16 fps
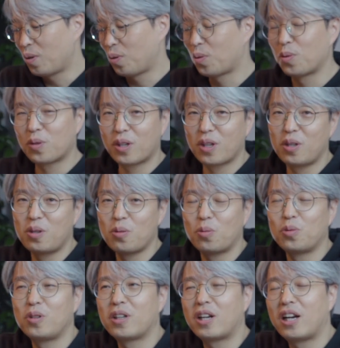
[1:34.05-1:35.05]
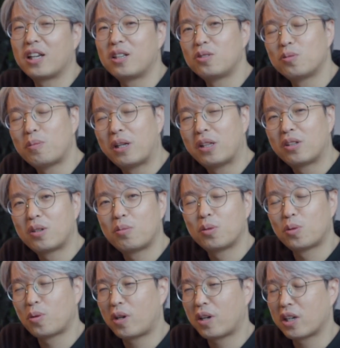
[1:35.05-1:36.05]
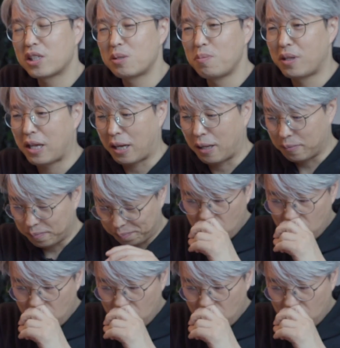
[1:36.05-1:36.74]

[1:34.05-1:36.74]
이렇게 이제 오늘 강의를 좀 만들어 보도록 하겠습니다.